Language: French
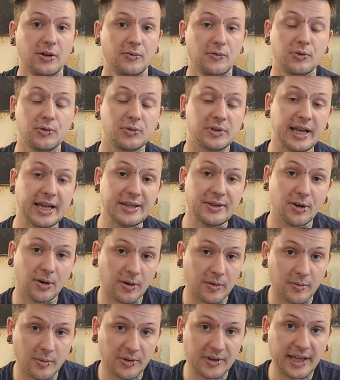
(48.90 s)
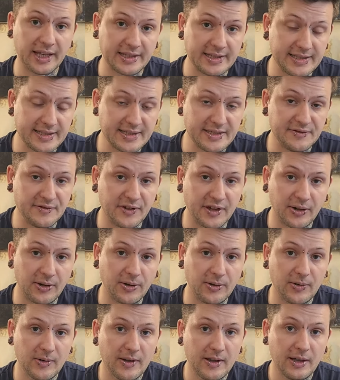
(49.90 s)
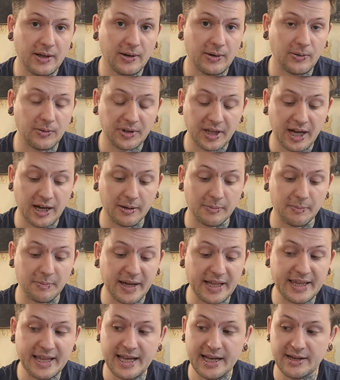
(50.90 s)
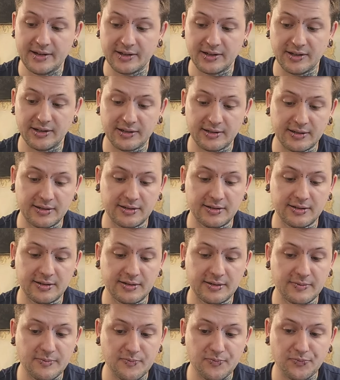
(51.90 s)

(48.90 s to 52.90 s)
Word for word: Donc on a énormément d'artistes différents, on a un panel euh,